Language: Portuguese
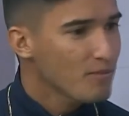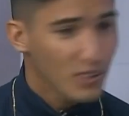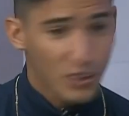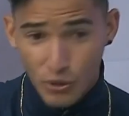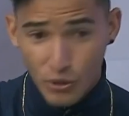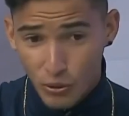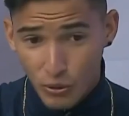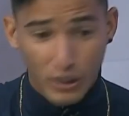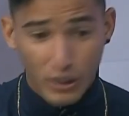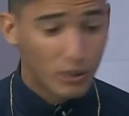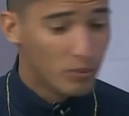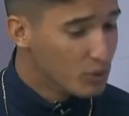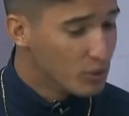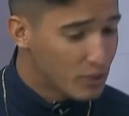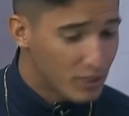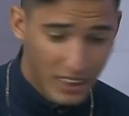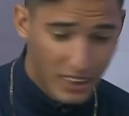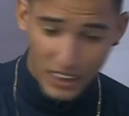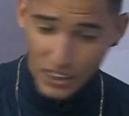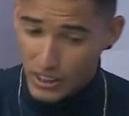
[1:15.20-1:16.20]
escutando
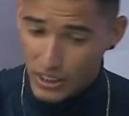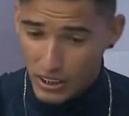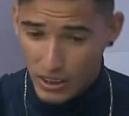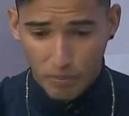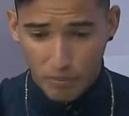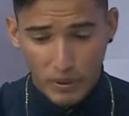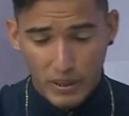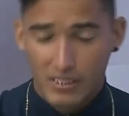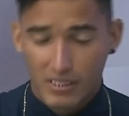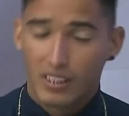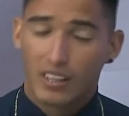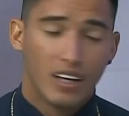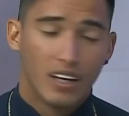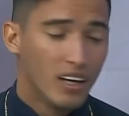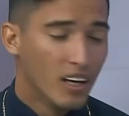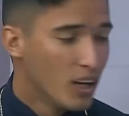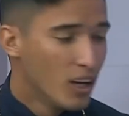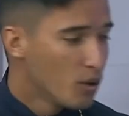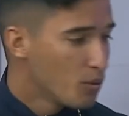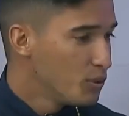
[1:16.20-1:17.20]
música e recheando a pizza.
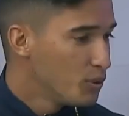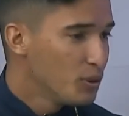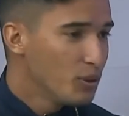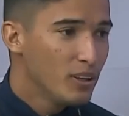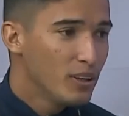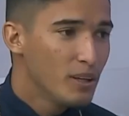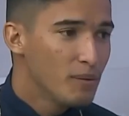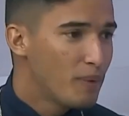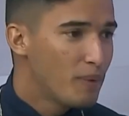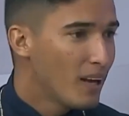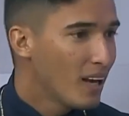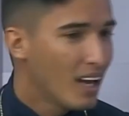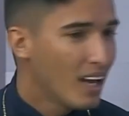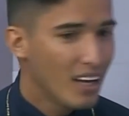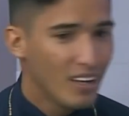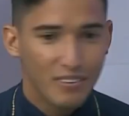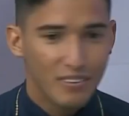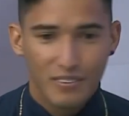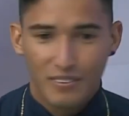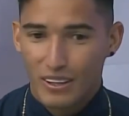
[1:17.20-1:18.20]
Quando eu olhei pra
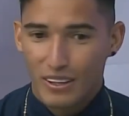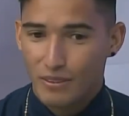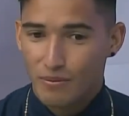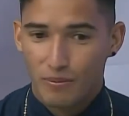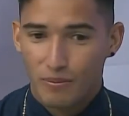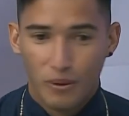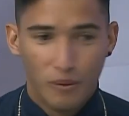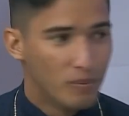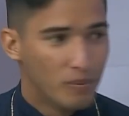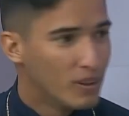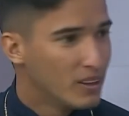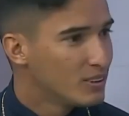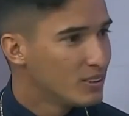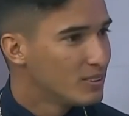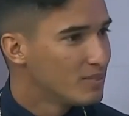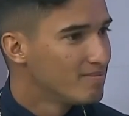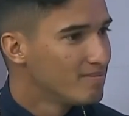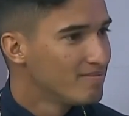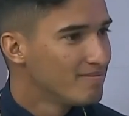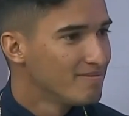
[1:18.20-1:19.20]
live, velho,
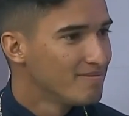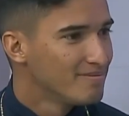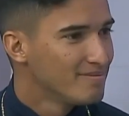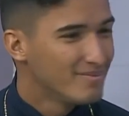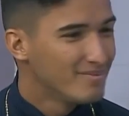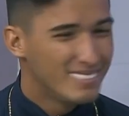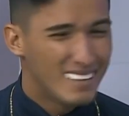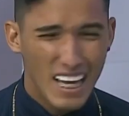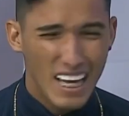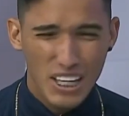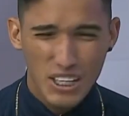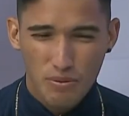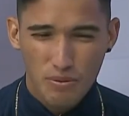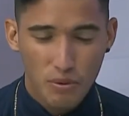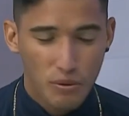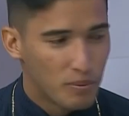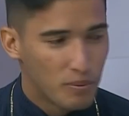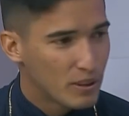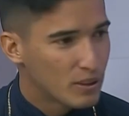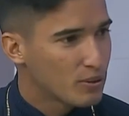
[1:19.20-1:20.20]
bombando. 10
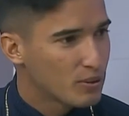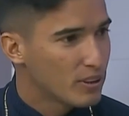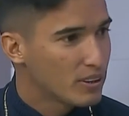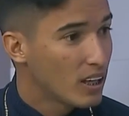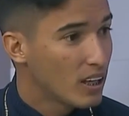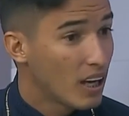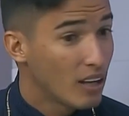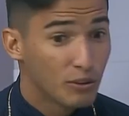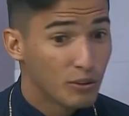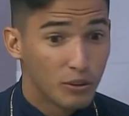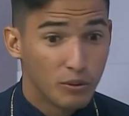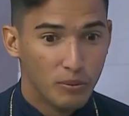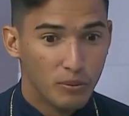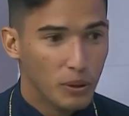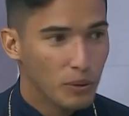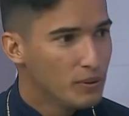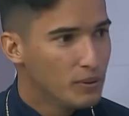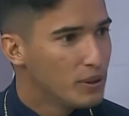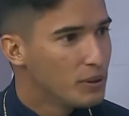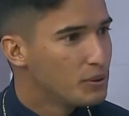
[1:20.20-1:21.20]
mil pessoas na live, eu digo,
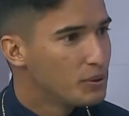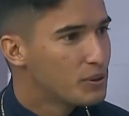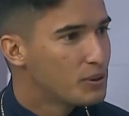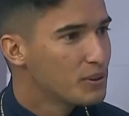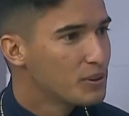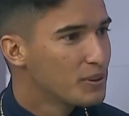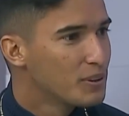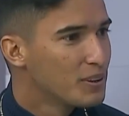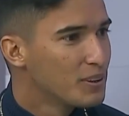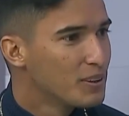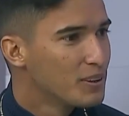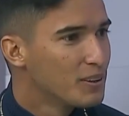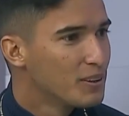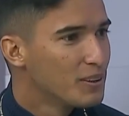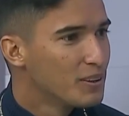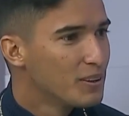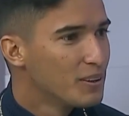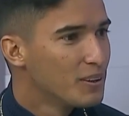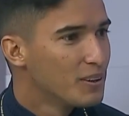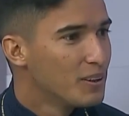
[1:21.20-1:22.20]
meu Deus. Você disse,
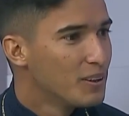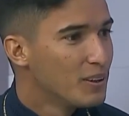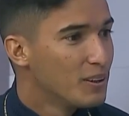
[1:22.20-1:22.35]
é aqui